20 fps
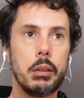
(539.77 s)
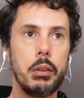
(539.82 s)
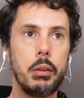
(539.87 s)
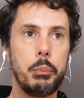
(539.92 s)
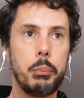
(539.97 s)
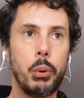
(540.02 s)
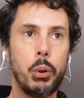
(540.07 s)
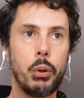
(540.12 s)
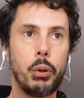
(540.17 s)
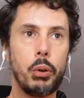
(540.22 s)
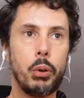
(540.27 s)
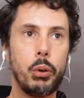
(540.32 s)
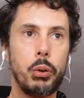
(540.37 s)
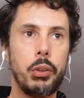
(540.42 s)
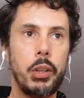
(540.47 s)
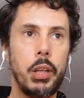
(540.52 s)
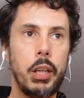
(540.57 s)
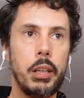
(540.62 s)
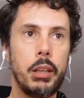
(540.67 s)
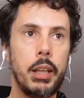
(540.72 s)
por
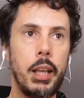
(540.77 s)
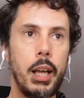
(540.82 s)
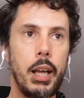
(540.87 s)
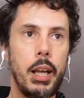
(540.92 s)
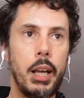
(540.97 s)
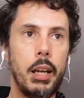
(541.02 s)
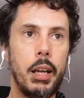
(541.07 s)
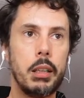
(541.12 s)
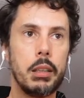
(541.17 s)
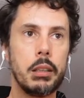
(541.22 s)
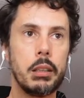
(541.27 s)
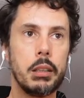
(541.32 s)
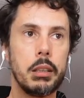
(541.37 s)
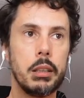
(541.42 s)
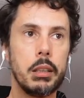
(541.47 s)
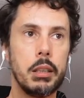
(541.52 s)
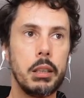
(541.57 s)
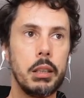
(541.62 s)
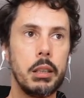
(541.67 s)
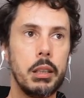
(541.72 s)
12 tal
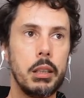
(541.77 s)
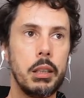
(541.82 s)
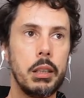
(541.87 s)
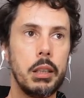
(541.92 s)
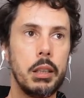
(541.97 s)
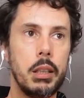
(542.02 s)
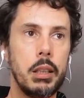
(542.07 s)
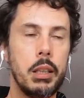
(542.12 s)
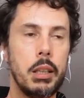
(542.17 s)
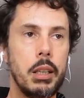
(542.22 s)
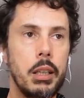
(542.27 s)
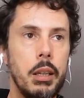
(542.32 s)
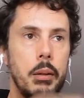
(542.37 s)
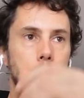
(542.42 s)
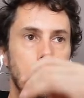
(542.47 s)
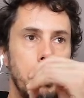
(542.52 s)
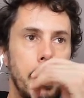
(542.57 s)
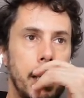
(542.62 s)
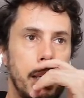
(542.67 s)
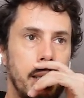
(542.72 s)

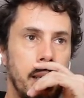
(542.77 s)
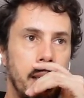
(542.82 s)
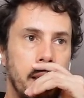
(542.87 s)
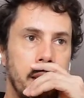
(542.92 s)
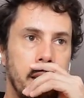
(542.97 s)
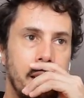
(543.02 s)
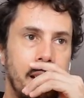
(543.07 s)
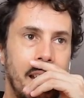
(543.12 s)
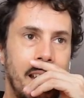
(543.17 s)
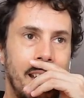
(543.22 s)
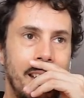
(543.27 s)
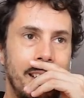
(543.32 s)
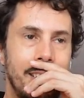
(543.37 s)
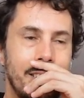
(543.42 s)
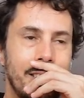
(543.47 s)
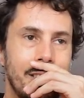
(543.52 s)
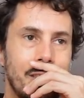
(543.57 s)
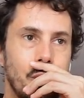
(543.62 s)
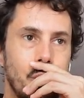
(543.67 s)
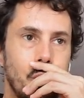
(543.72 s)
me da
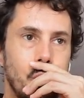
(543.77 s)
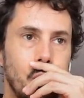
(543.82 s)
es